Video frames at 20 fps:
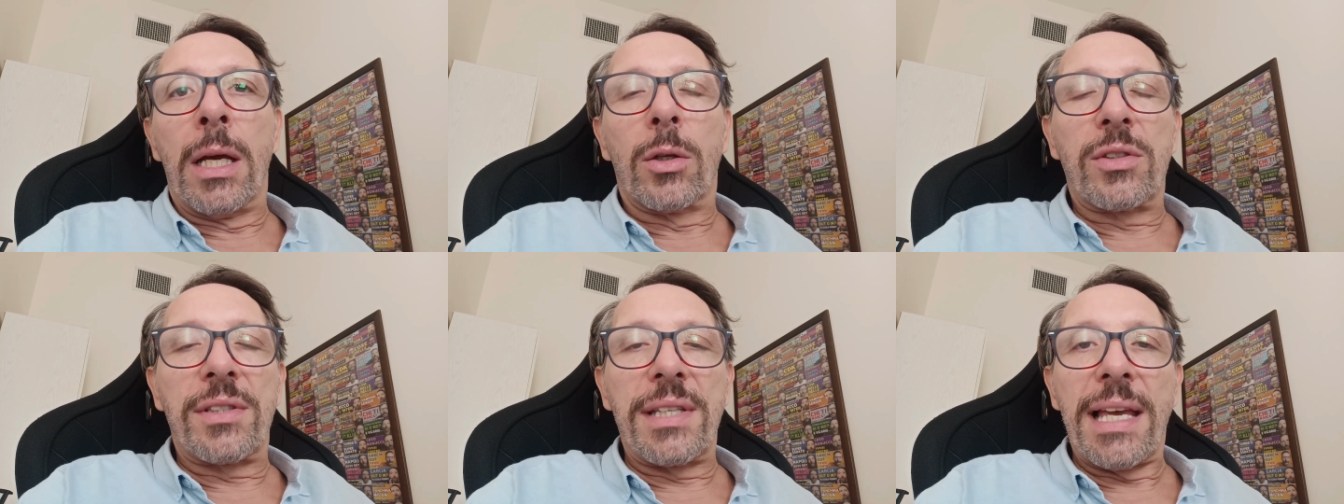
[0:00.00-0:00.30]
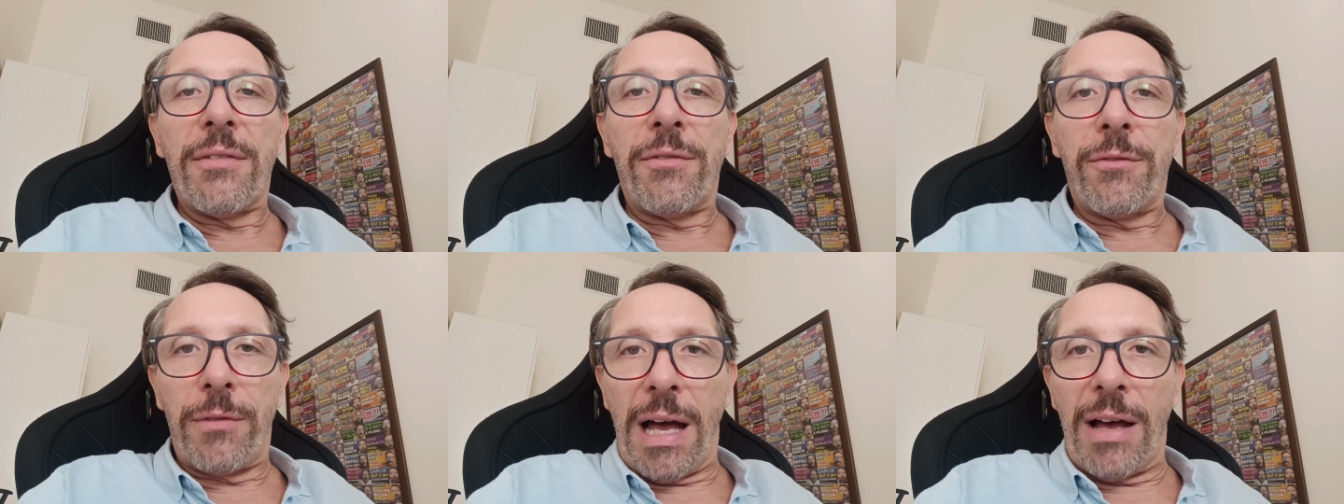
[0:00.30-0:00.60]

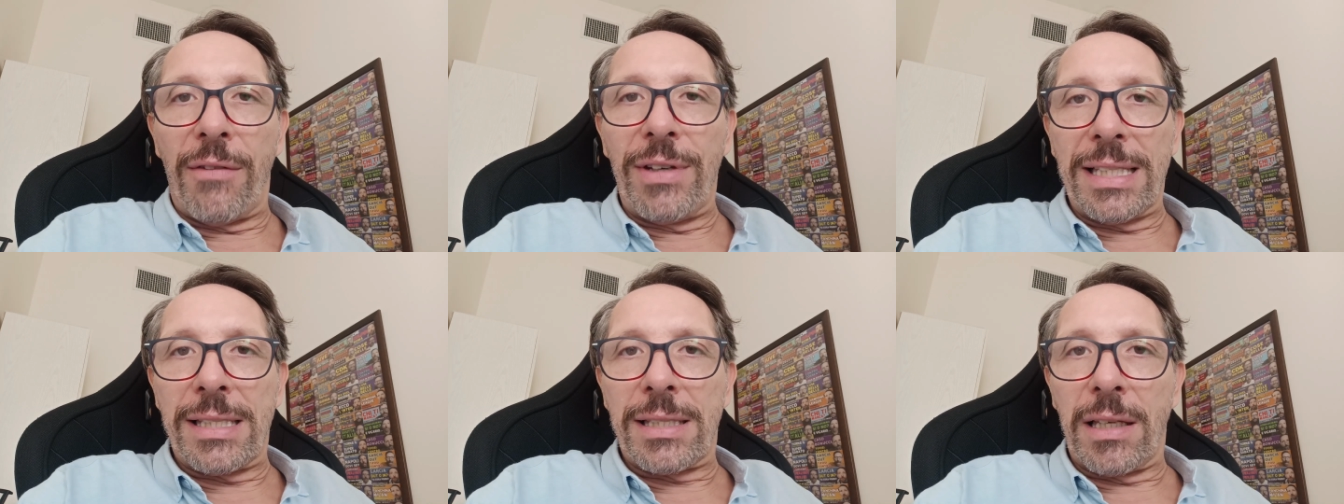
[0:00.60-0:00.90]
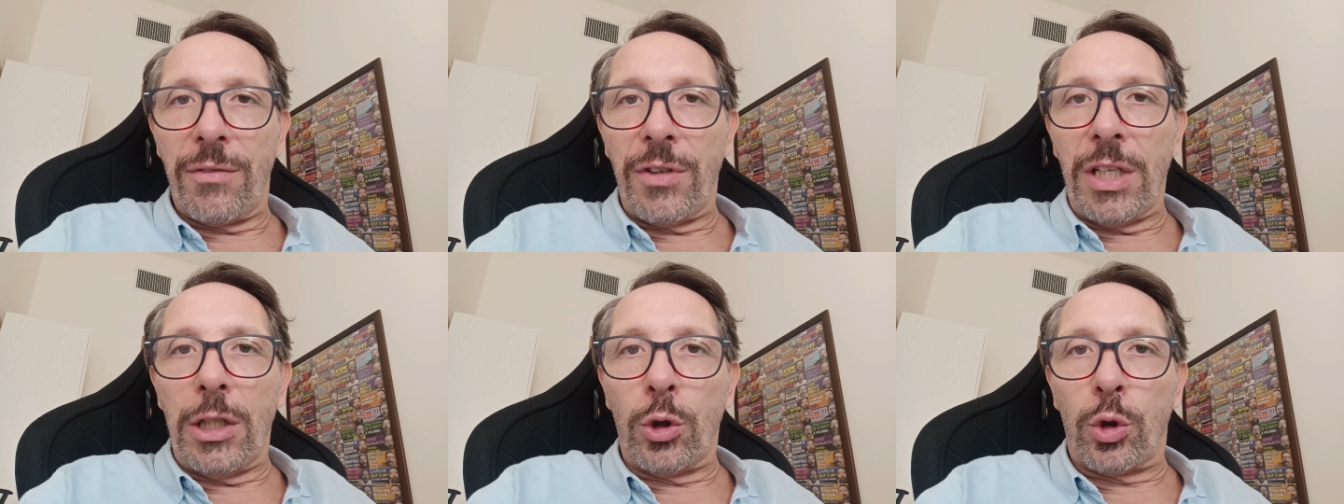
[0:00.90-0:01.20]
Se
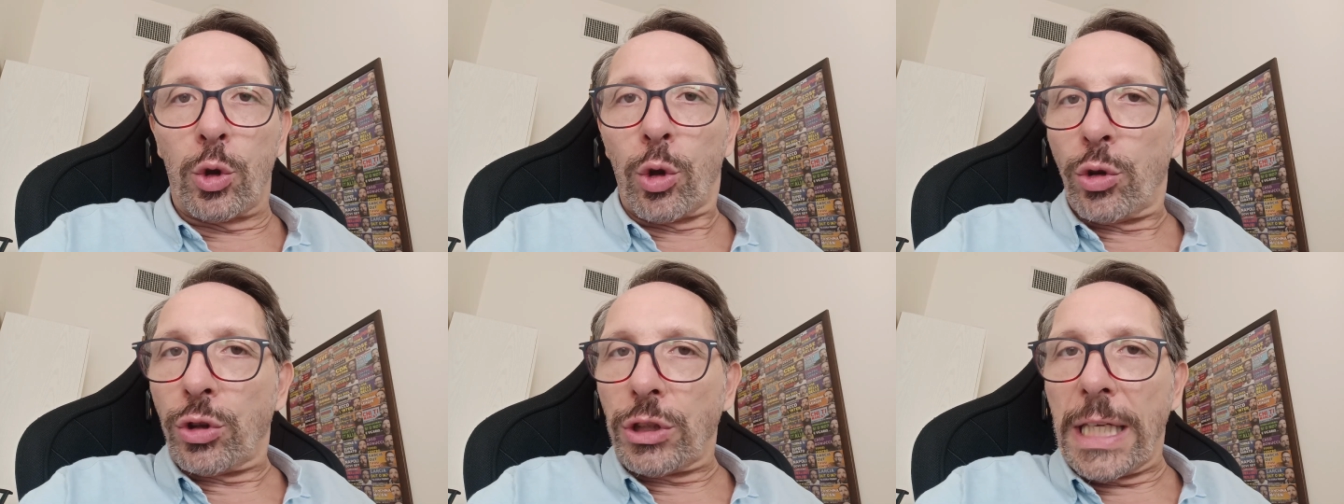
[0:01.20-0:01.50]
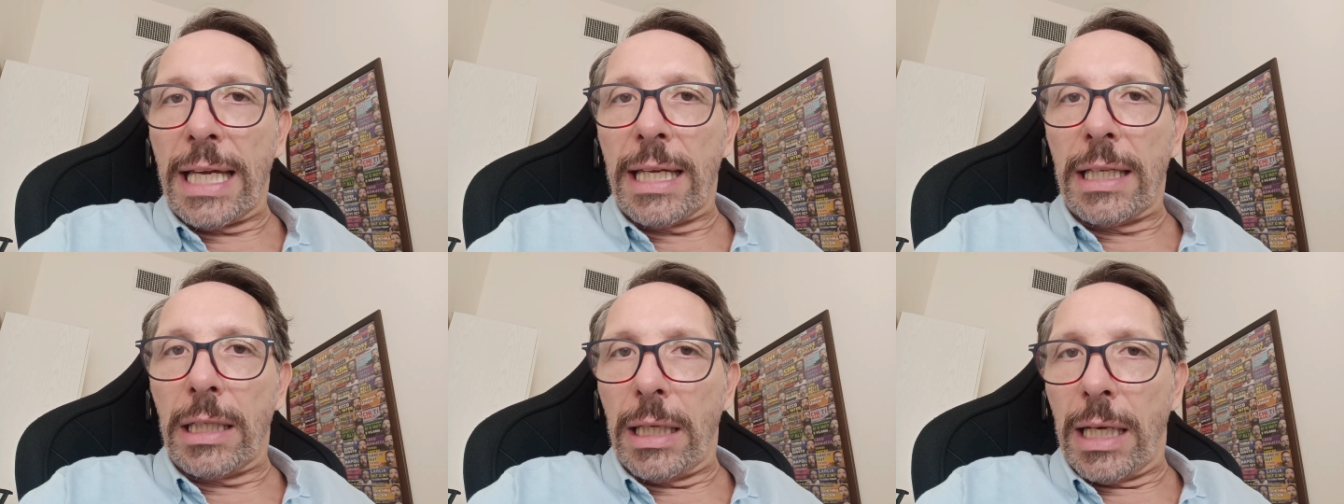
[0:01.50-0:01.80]
avesse vinto
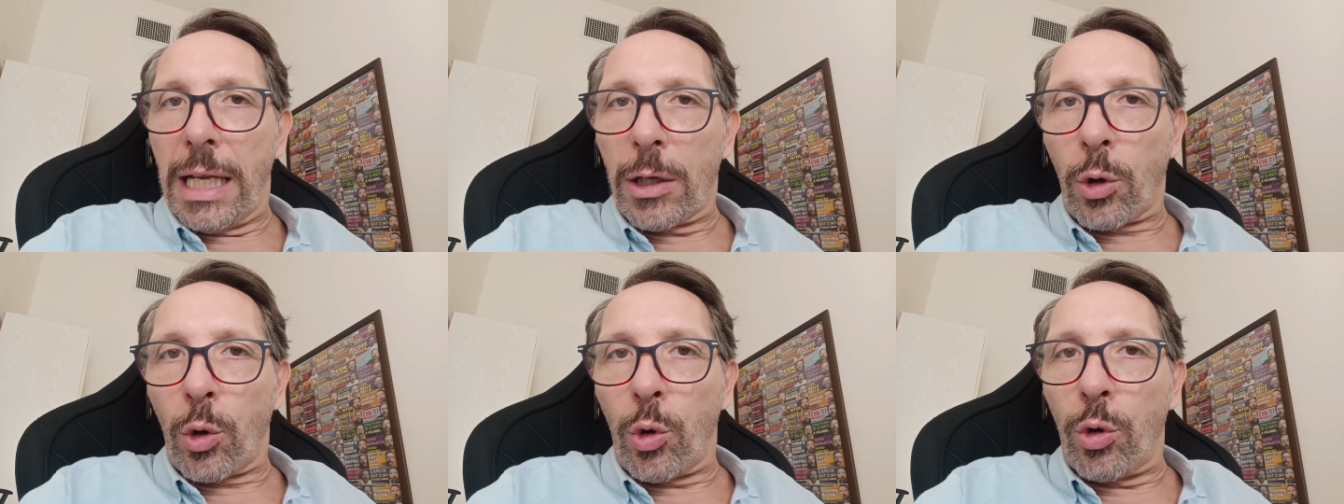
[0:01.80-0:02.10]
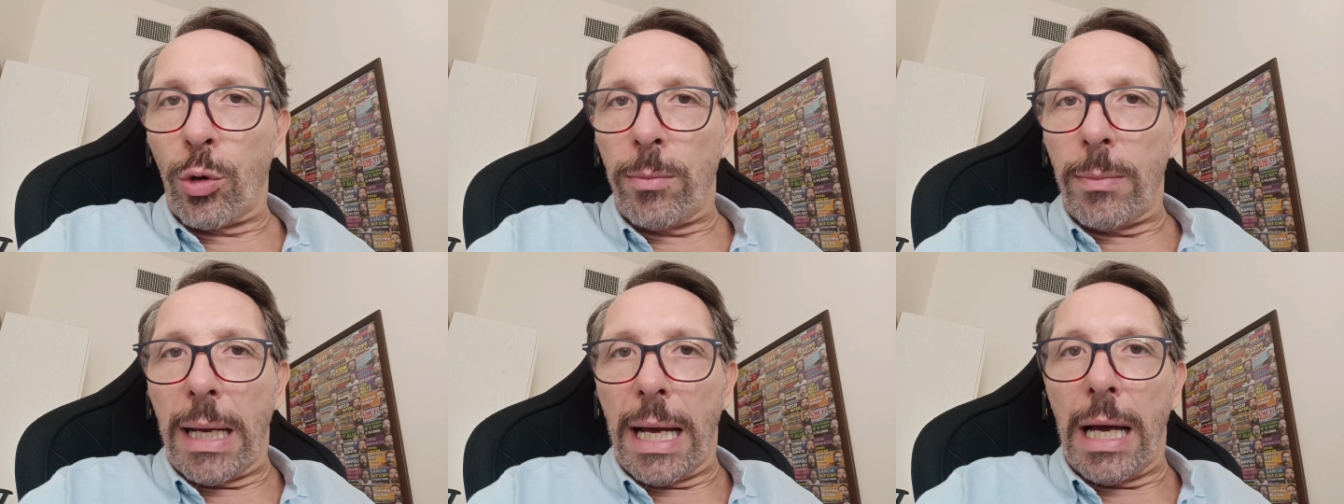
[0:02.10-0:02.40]
ieri la
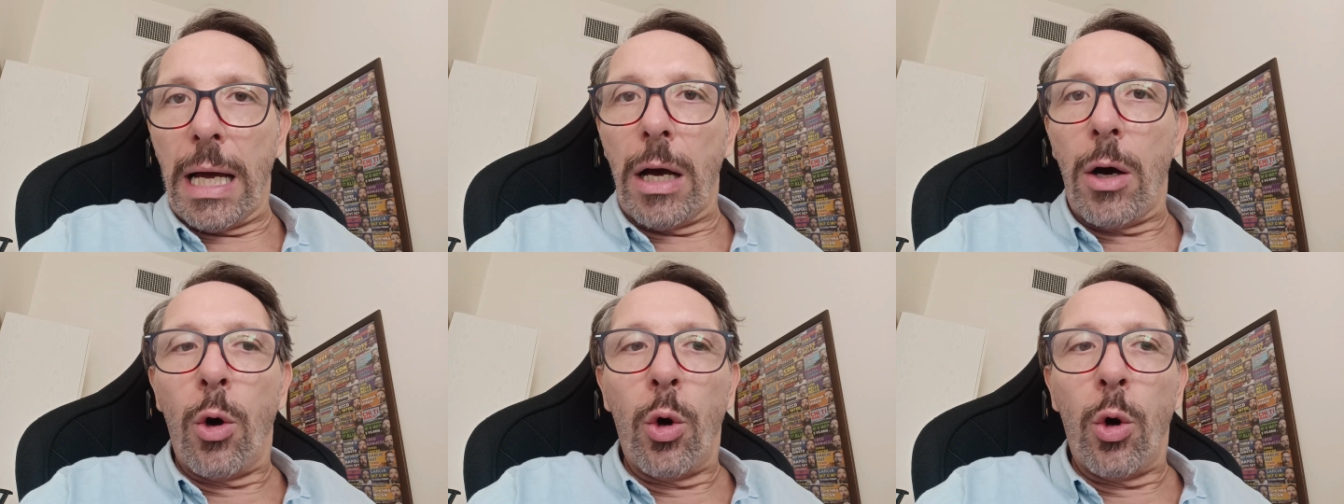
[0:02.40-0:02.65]
Roma,